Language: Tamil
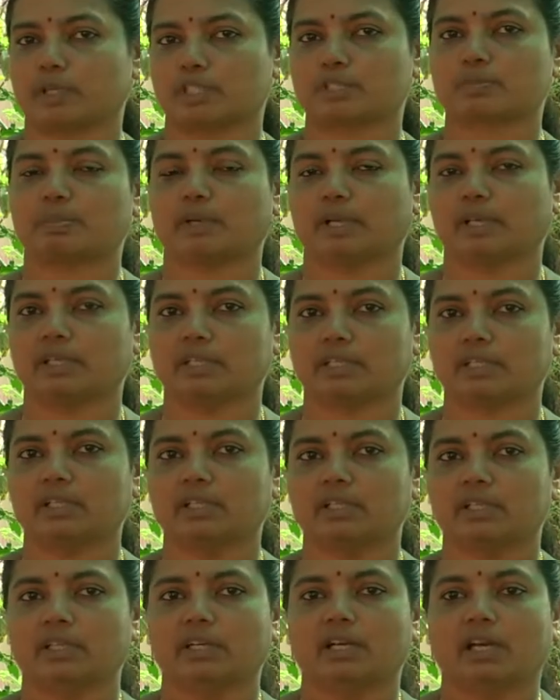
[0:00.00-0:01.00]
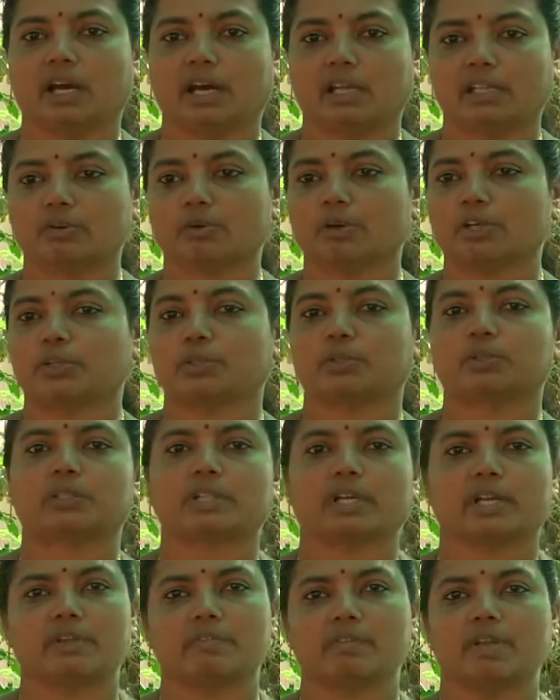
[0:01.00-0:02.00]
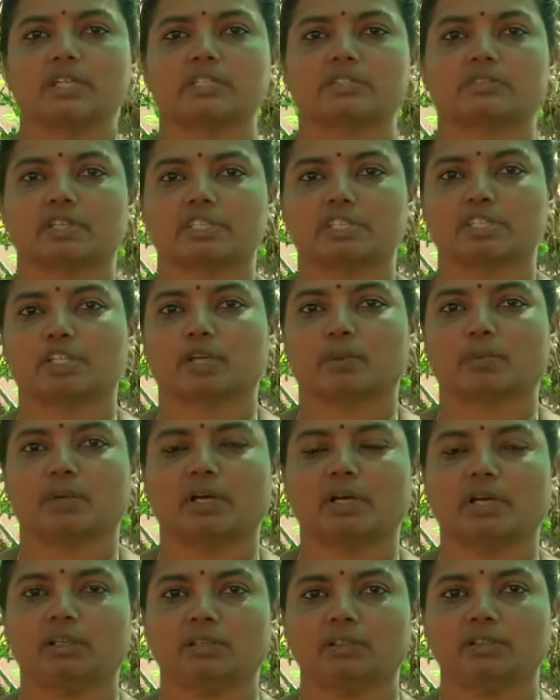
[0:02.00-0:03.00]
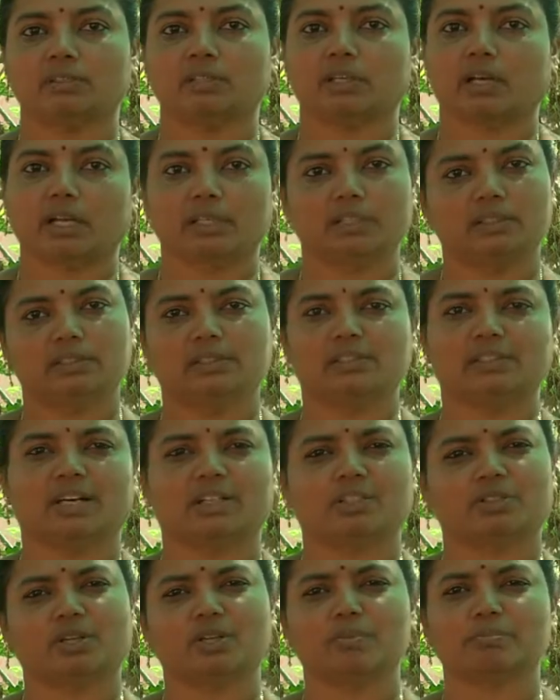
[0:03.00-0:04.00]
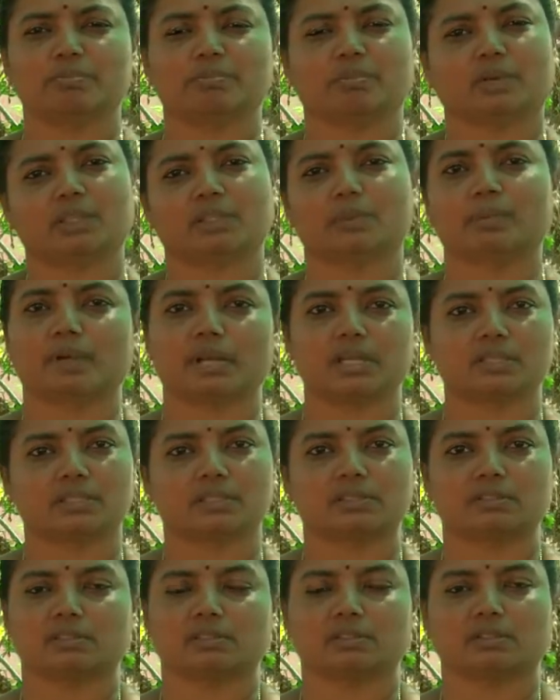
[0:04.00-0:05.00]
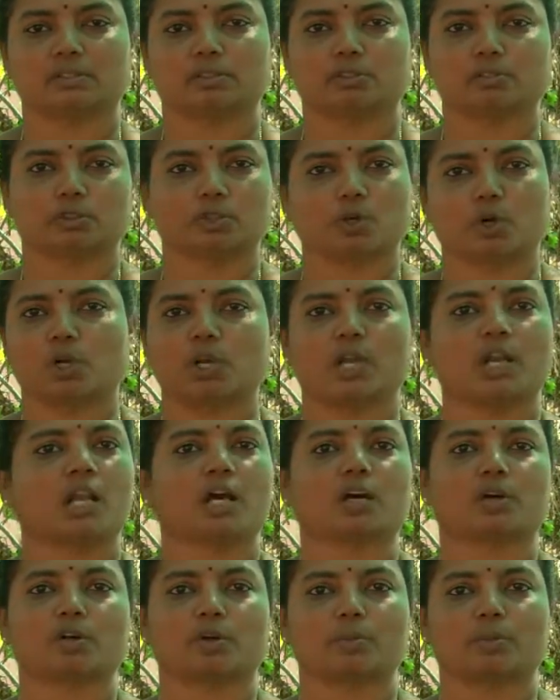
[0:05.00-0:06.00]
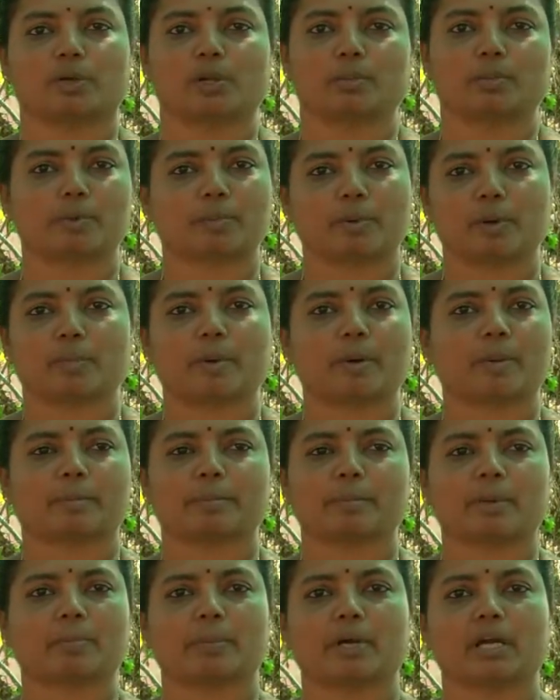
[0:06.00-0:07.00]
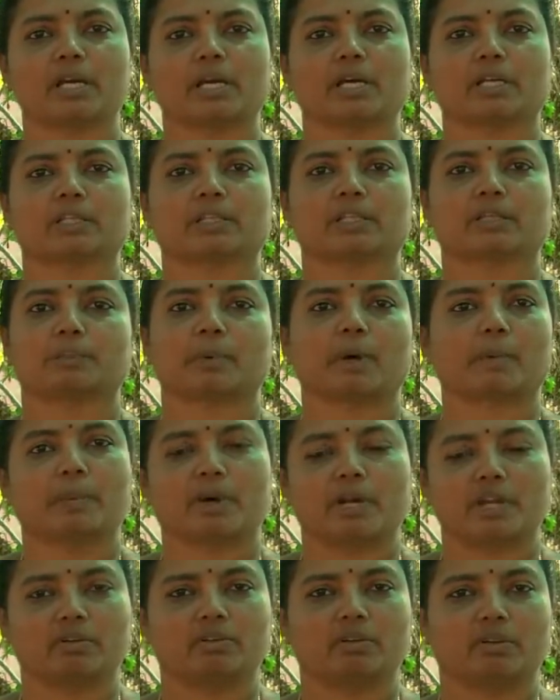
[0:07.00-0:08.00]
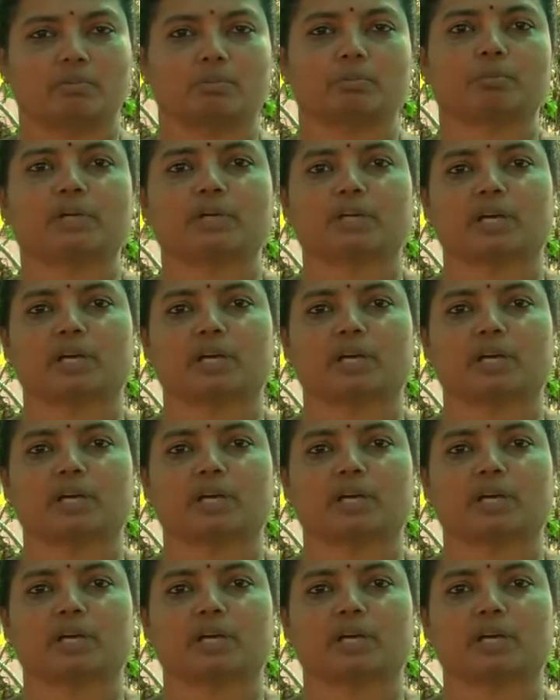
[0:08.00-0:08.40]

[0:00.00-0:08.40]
மிக்ஸ் பண்ணிவிட்டு அதை ஒரு த்ரீ வீக்ஸ் வச்சிட்டோம்னா அது அதோட மற்ற பல இதுவும் தோலெல்லாம் கூட போடலாம் இப்போ பப்பா பப்பாயா இருக்குது பப்பாயம் ரொம்ப